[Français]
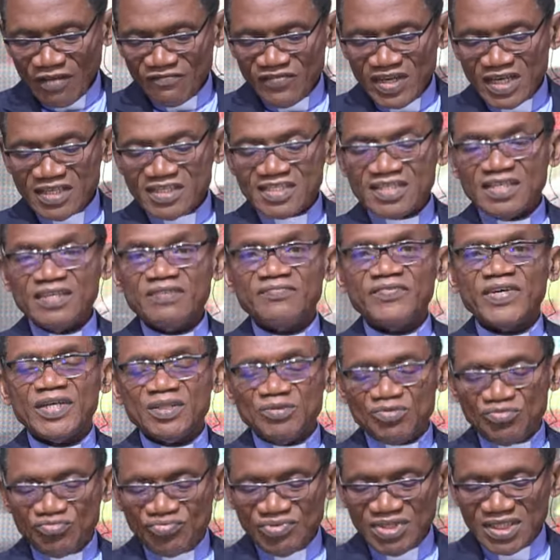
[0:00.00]
versets
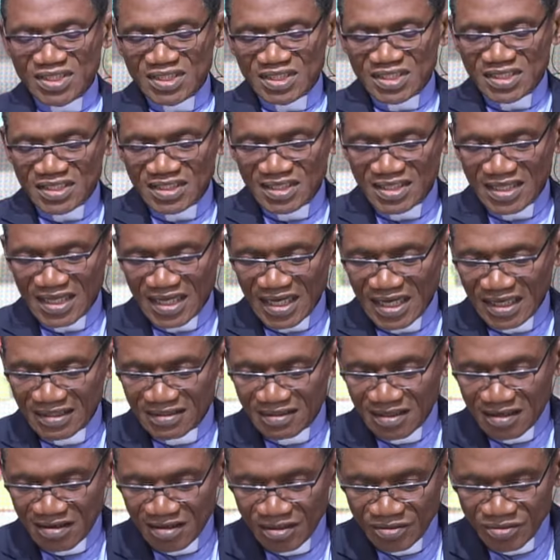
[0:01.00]
28 à
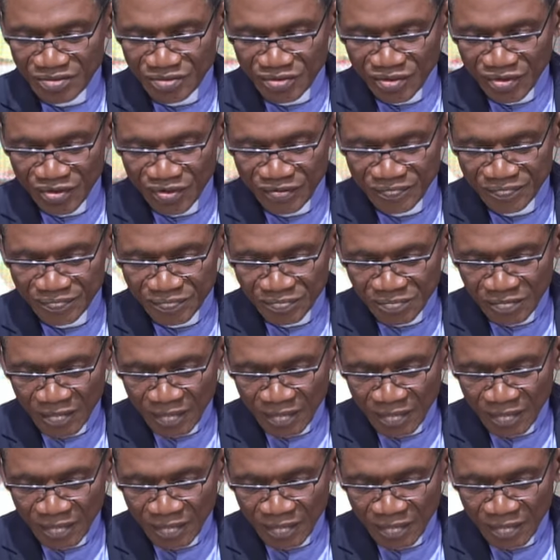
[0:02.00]
32,